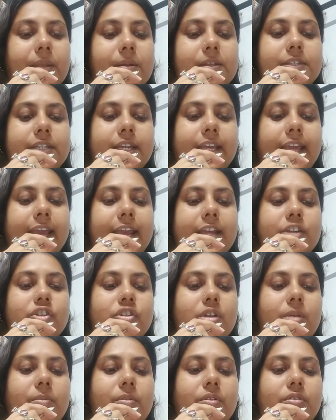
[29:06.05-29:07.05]
বলছে
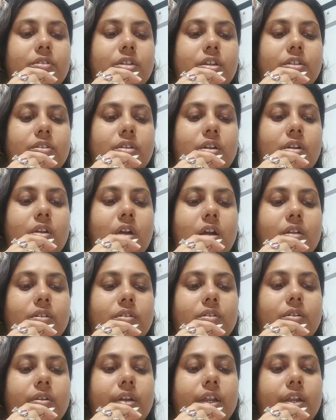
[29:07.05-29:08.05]
কেশব ধৃত
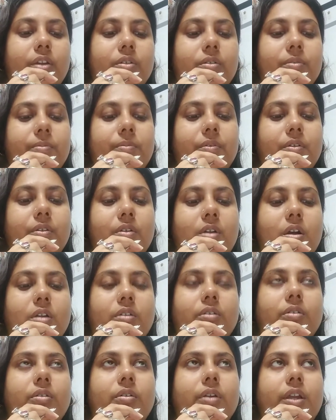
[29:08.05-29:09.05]
নরহরি রূপ
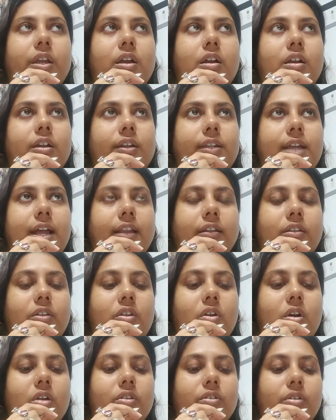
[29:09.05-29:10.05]
নরহরি অর্থাৎ
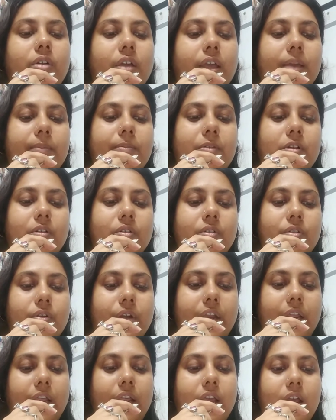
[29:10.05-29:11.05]
নর এবং
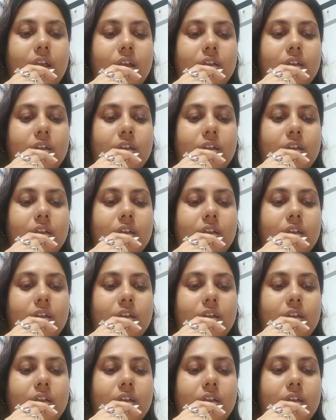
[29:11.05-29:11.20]
হরি